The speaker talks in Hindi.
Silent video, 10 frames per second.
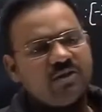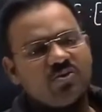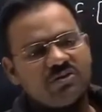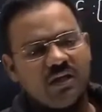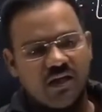कुछ
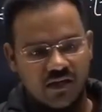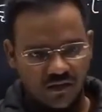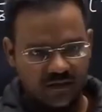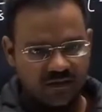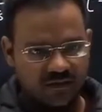था
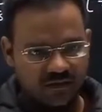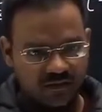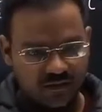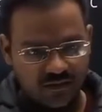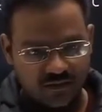
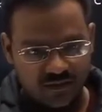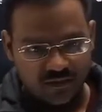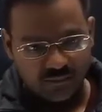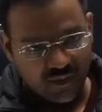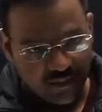
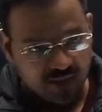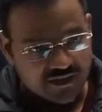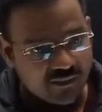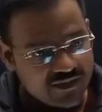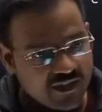मेरी बात
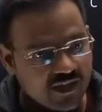समझिएगा